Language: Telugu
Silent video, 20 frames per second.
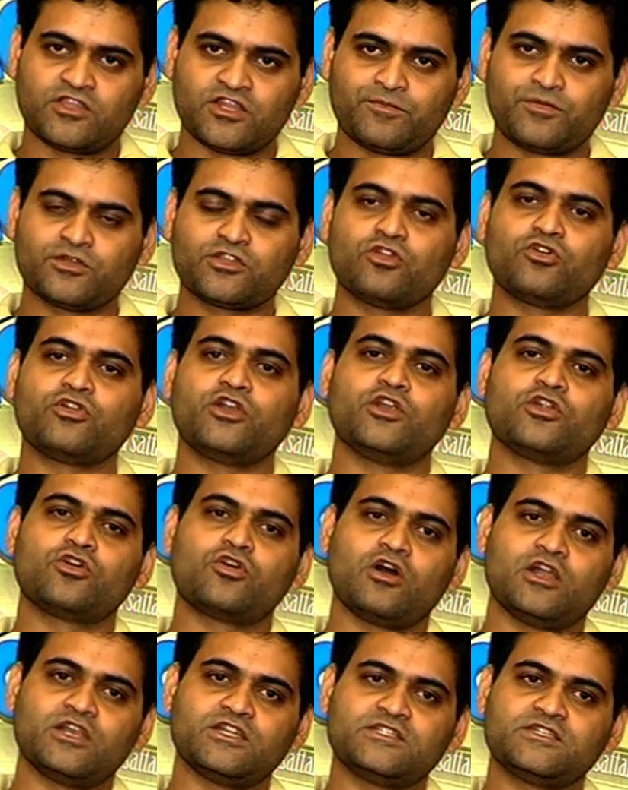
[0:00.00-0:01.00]
తిరుపతిలో రెండు
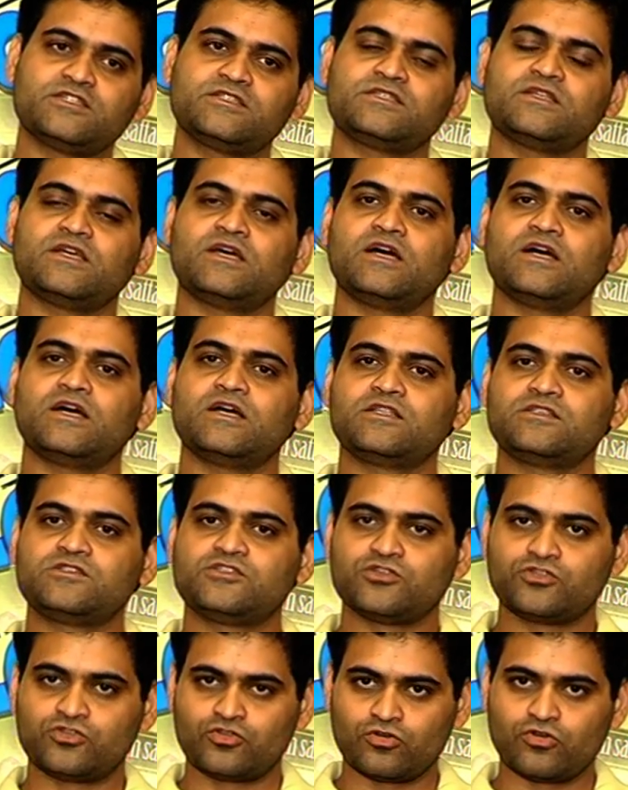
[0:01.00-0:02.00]
కాలేజెస్
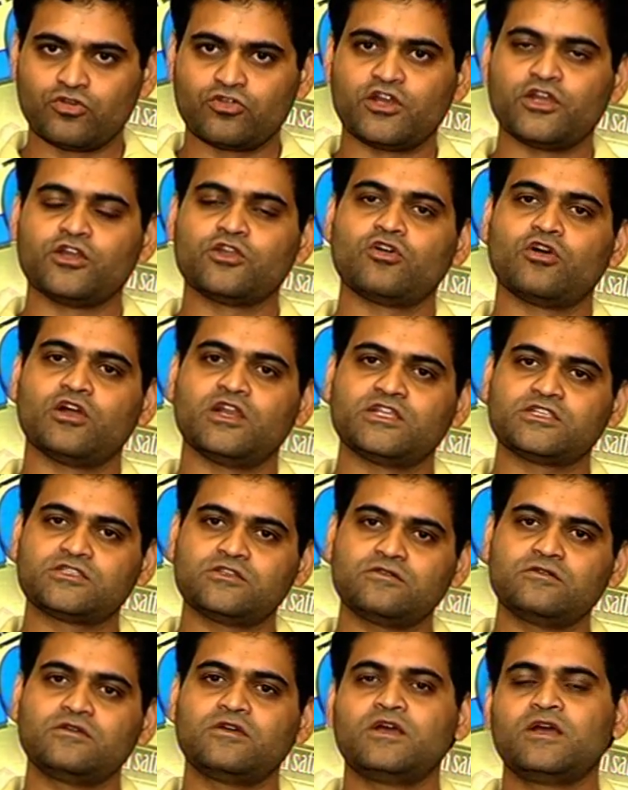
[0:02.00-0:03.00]
చిత్తూరులో రెండు
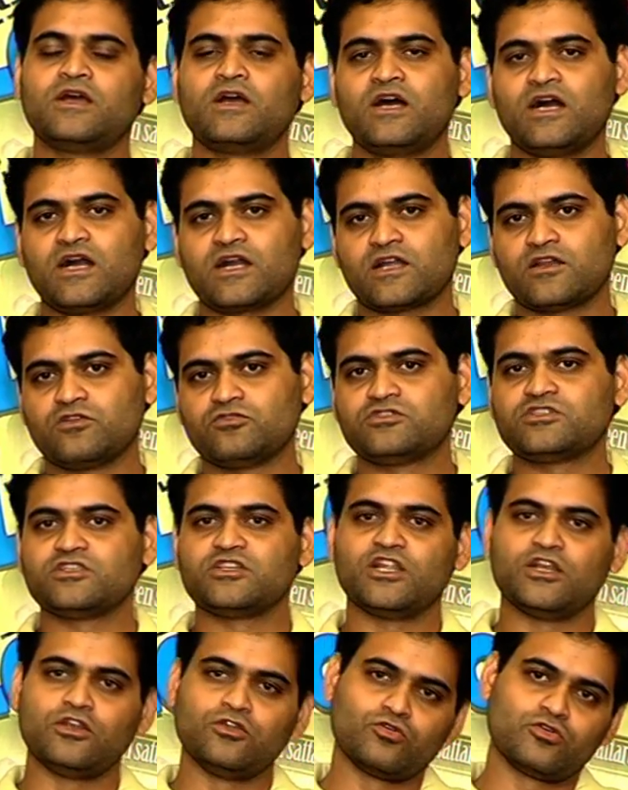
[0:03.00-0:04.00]
కాలేజీలు అక్కడ నుంచి
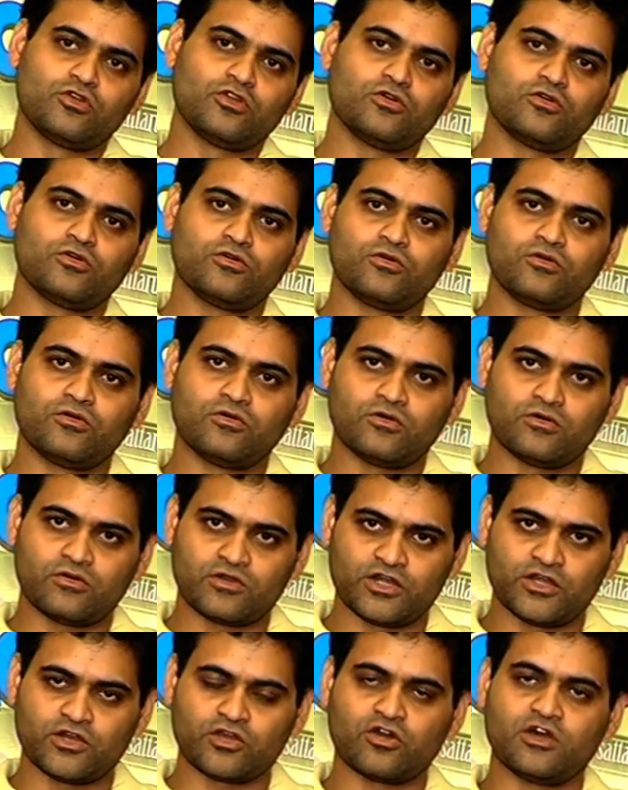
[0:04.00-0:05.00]
నెల్లూరులో
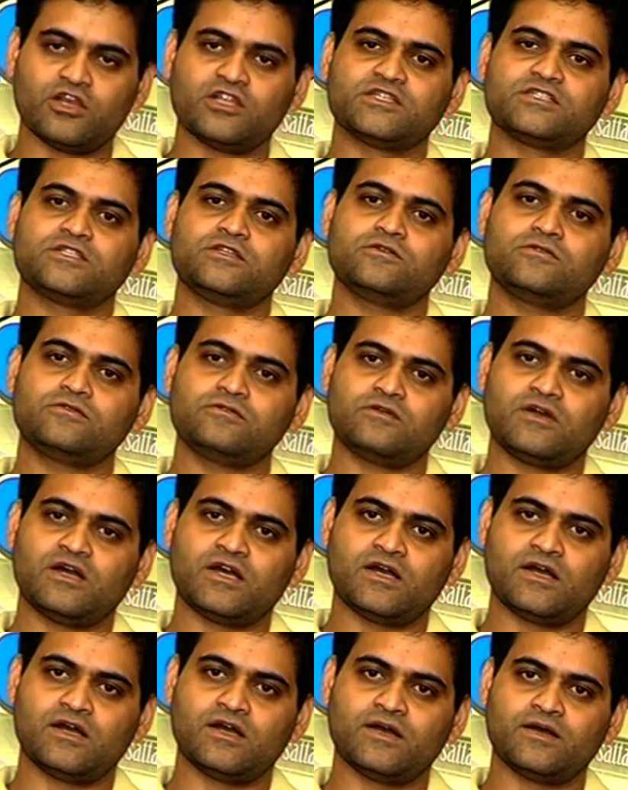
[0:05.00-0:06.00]
రెండు కాలేజీలు
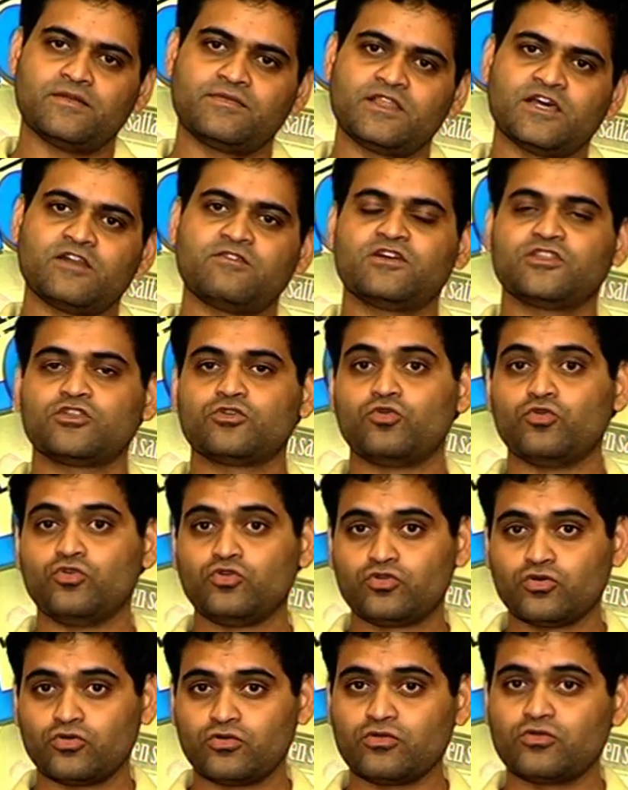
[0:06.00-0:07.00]
తర్వాత
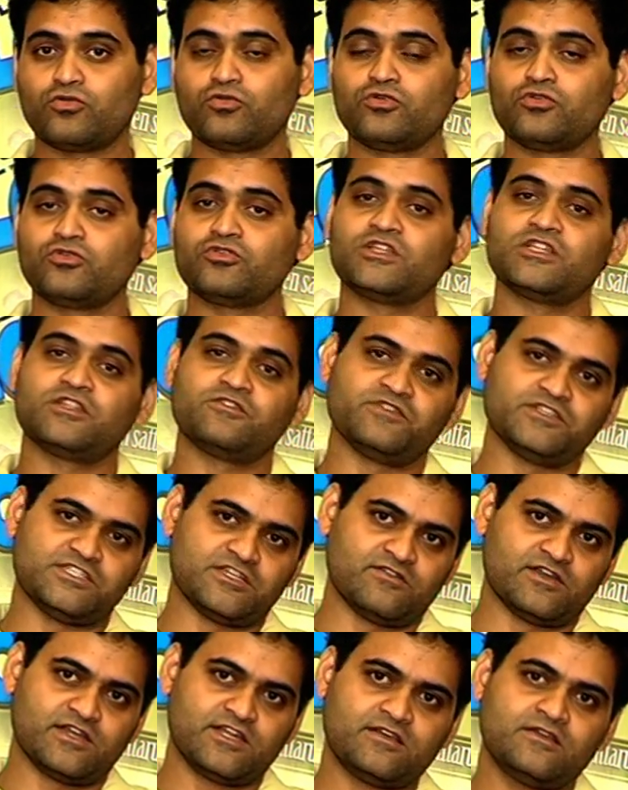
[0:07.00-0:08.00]
గుంటూరు గుంటూరు తర్వాత
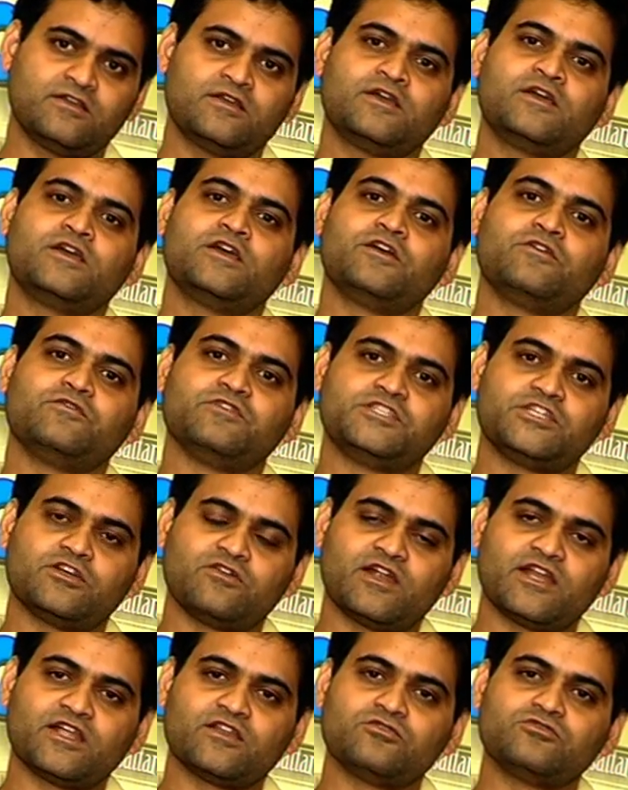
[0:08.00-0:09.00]
విజయవాడ
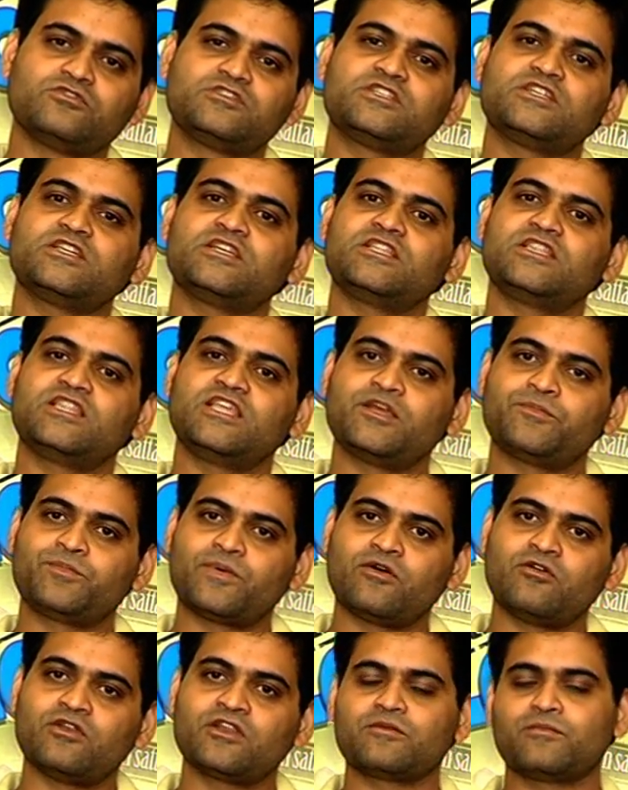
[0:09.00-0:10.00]
విజయవాడ నుంచి
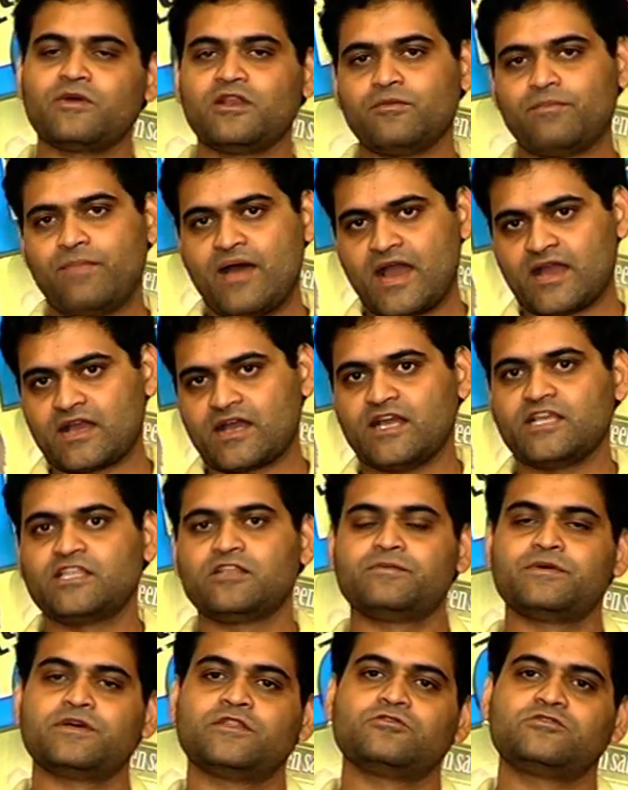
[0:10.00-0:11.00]
దీపావళికి మళ్ళీ బ్యాక్
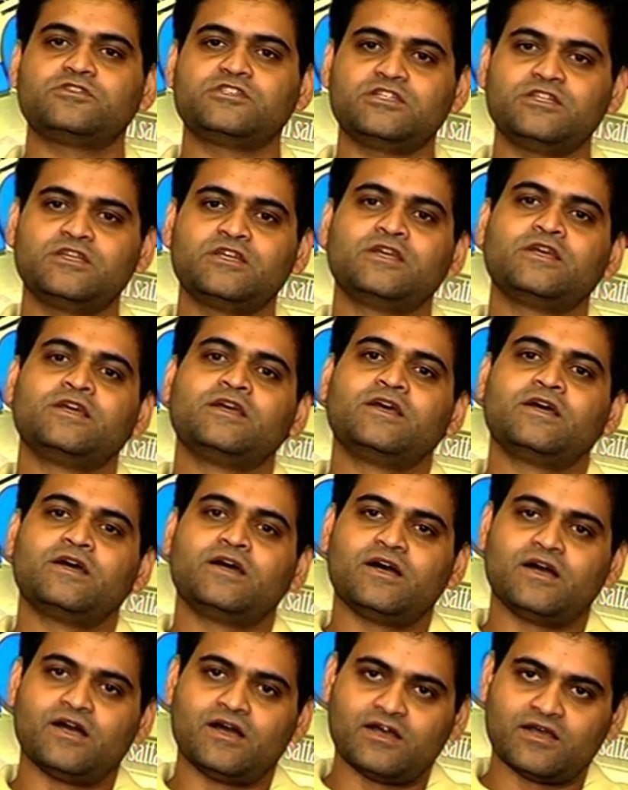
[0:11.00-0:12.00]
హైదరాబాద్ వచ్చి
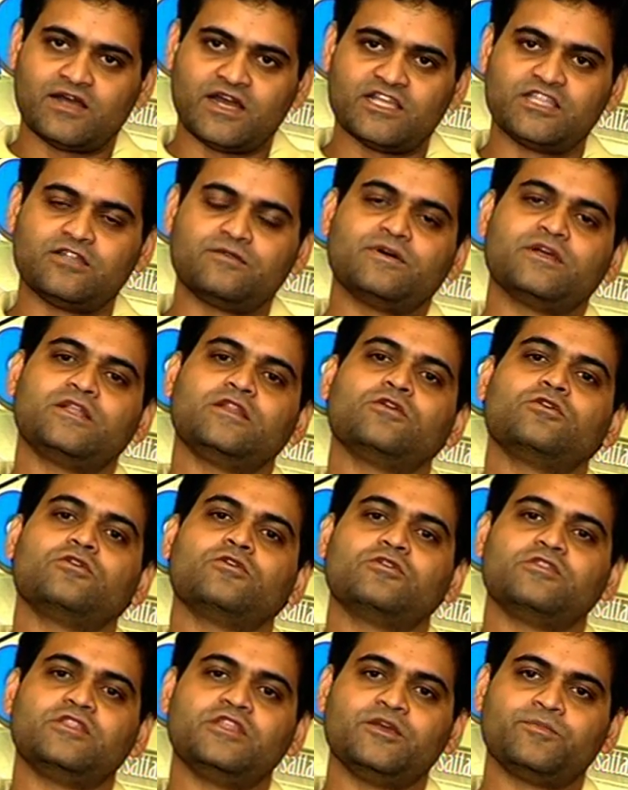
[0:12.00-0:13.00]
హైదరాబాద్లో
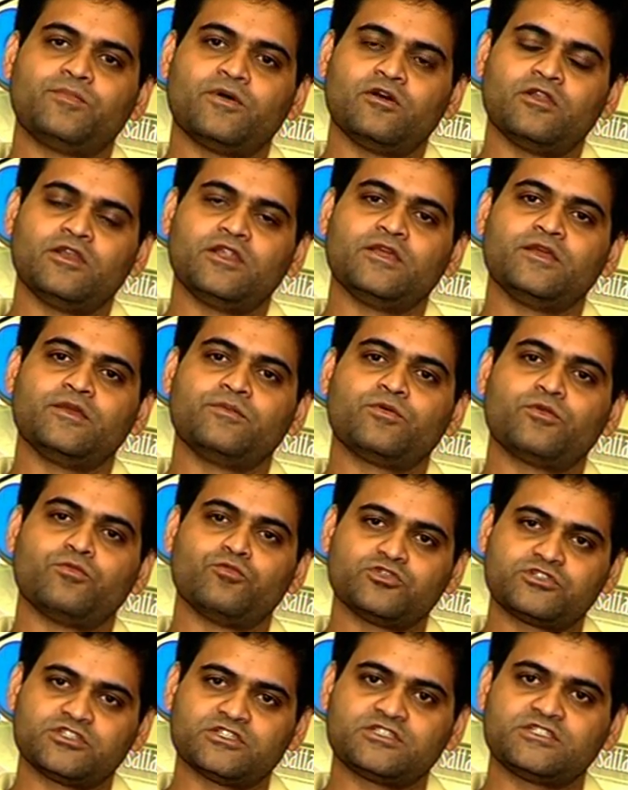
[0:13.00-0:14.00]
దీపావళి
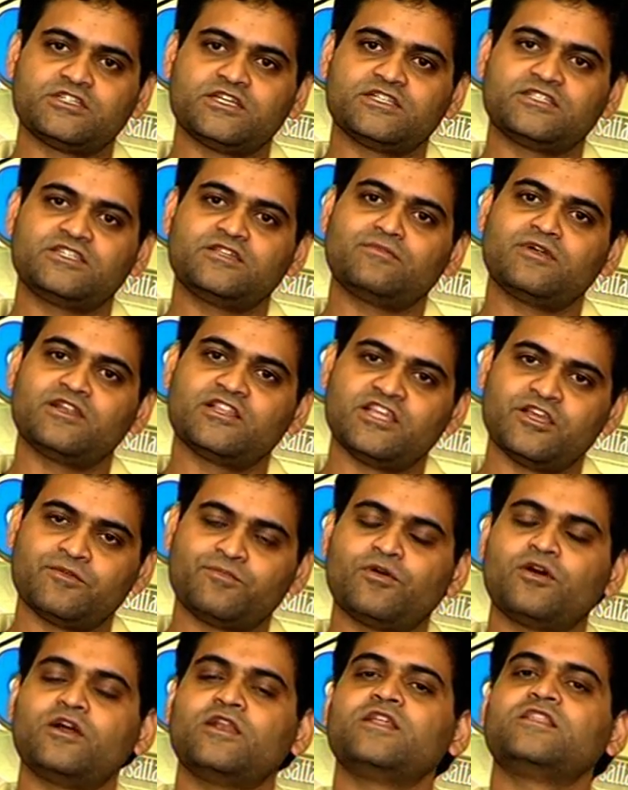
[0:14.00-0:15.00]
ప్రమోషన్స్ చేసి మళ్ళీ
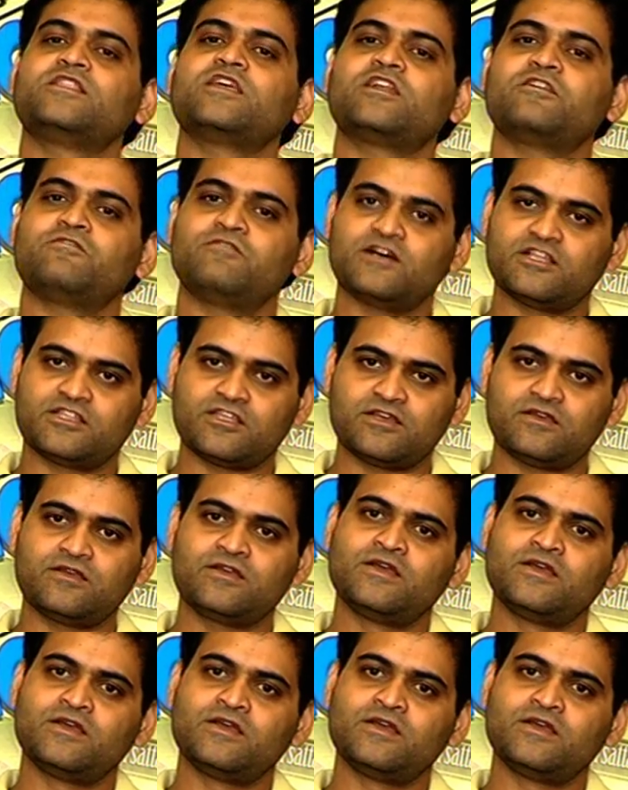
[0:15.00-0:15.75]
దీపావళి తర్వాత